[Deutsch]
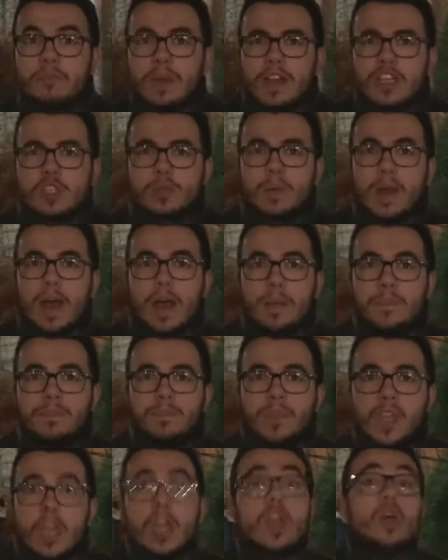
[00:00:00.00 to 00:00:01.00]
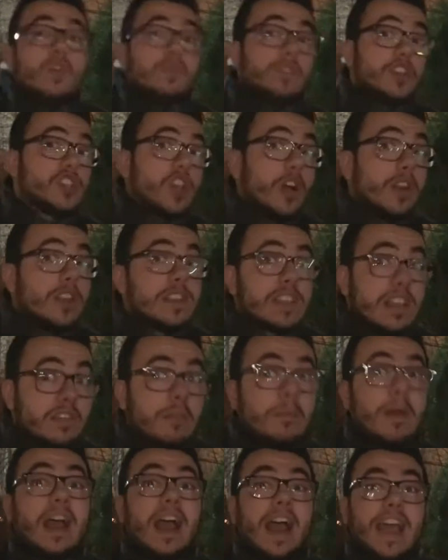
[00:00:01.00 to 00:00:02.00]
Markt Schwaben und wir schauen jetzt einfach
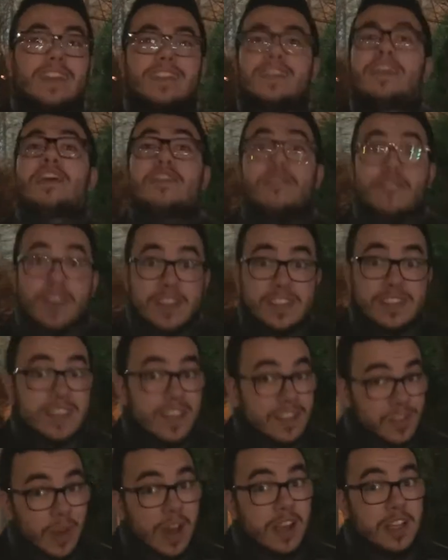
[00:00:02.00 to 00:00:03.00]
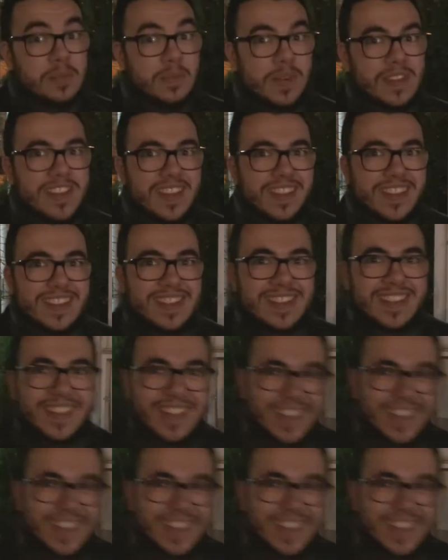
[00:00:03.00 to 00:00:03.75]
mal rein, was da so alles passiert ist.